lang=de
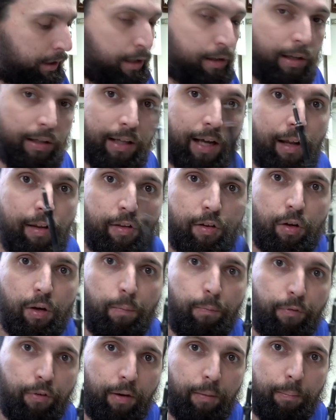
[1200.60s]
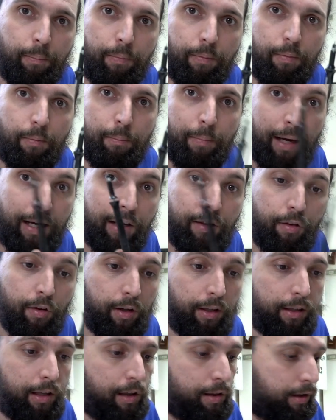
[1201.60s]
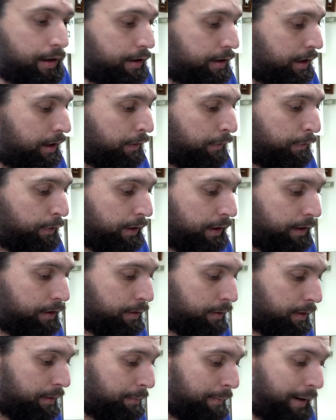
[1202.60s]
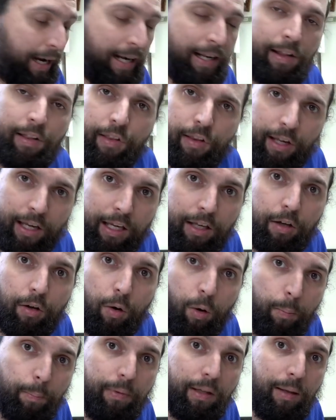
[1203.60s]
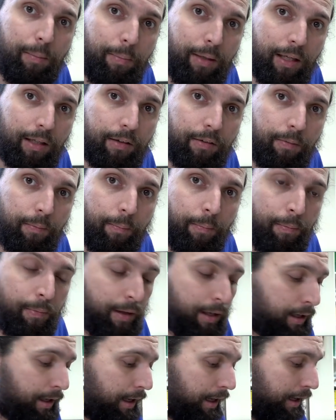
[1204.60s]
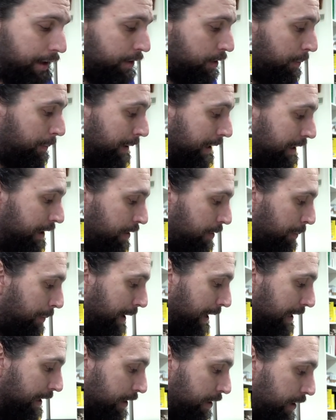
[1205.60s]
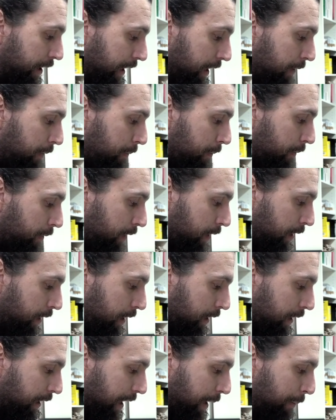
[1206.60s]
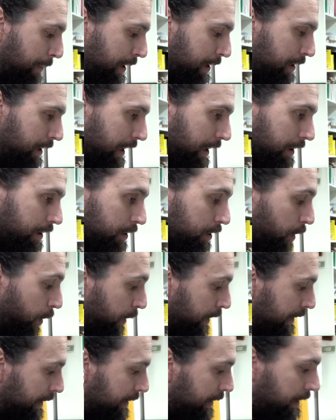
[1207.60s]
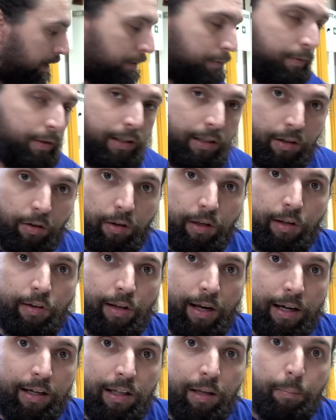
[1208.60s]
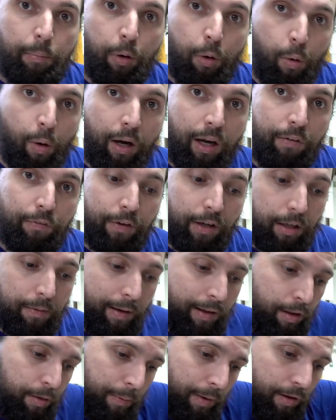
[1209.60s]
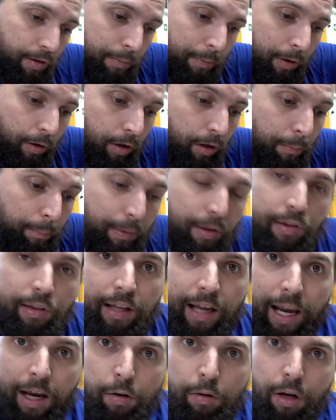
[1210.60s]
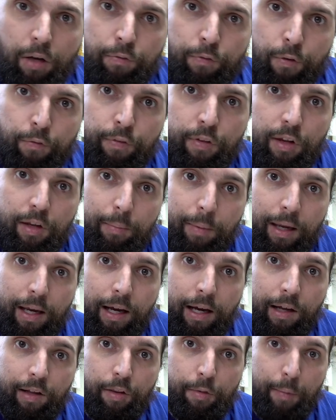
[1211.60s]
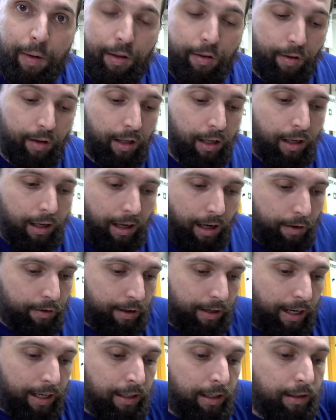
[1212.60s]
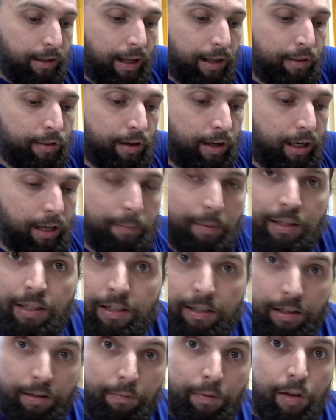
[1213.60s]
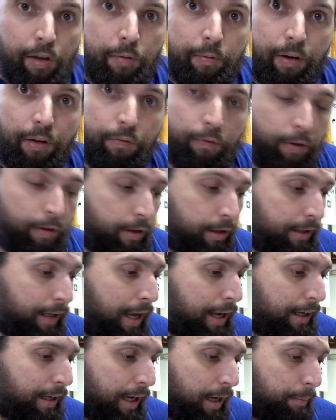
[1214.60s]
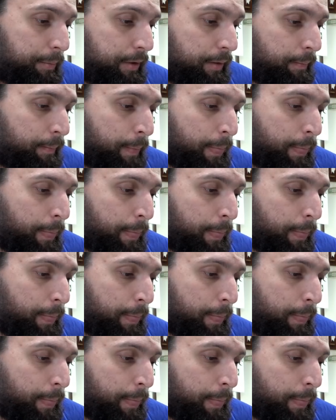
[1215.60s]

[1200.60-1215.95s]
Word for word: diese Tastköpfe, merkt euch das, die sind für diesen mal 10 optimiert. Also bei diesem mal 10 kann man eine deutlich, wie ich euch gesagt habe, höhere Frequenz messen. Wir können bis 350 MHz messen. Also allein die Tatsache, wenn ihr nicht wisst, was für ein Signal ihr habt,